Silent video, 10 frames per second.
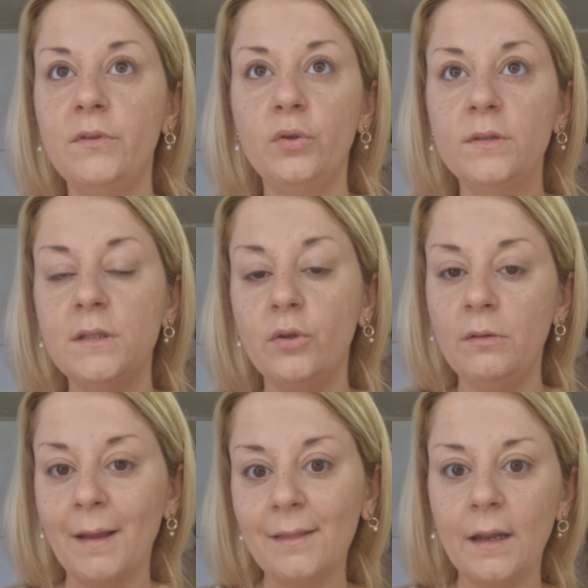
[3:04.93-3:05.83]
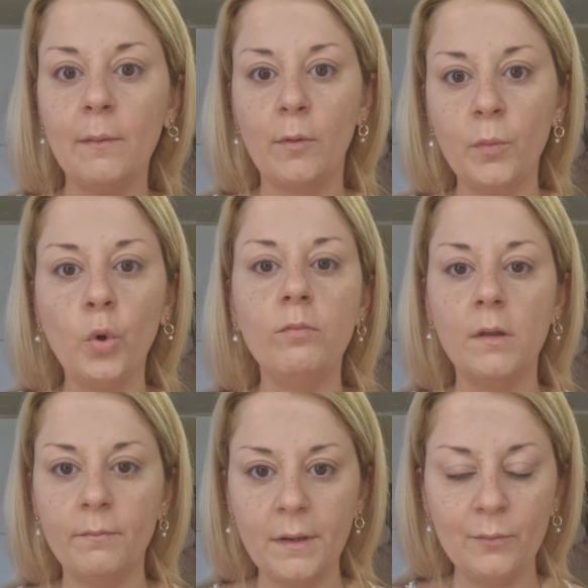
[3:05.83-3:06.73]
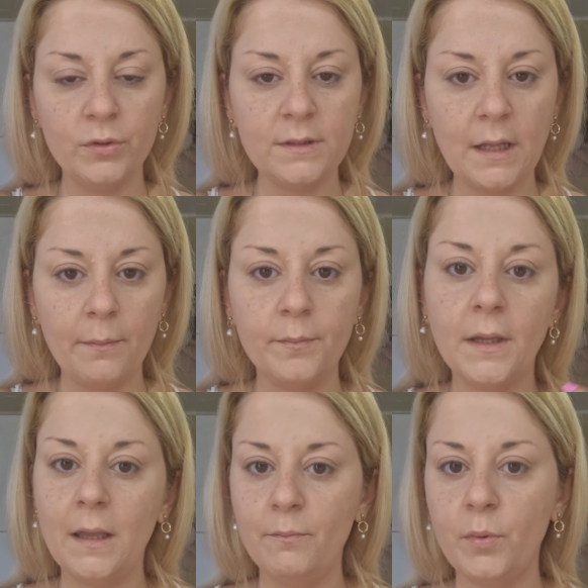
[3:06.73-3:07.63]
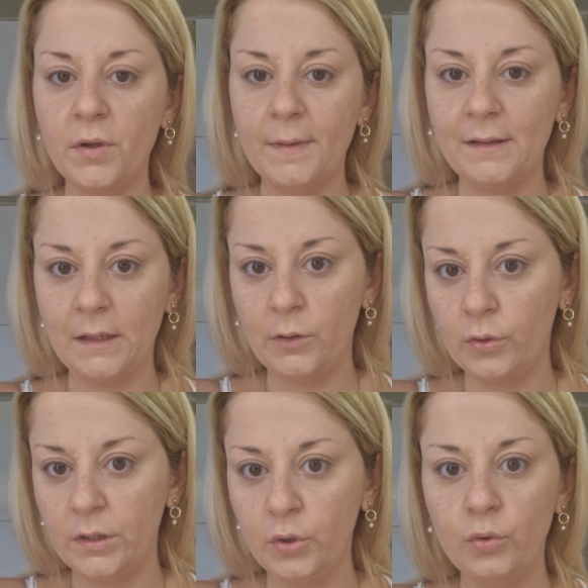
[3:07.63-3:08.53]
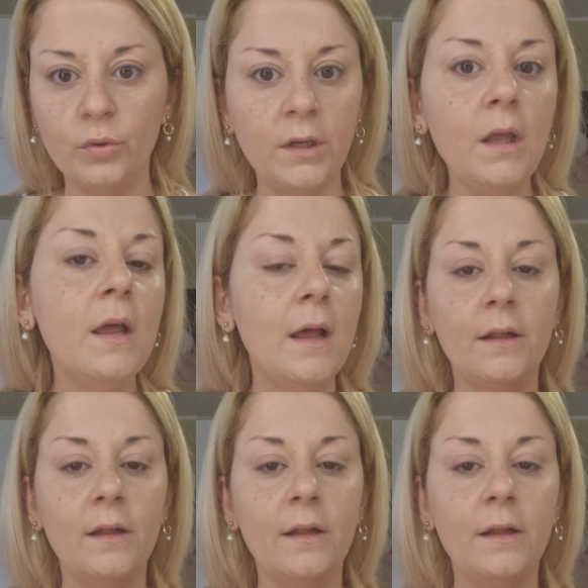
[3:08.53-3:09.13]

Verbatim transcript: vi consiglio di metterla proprio come primo step e poi mettere i correttori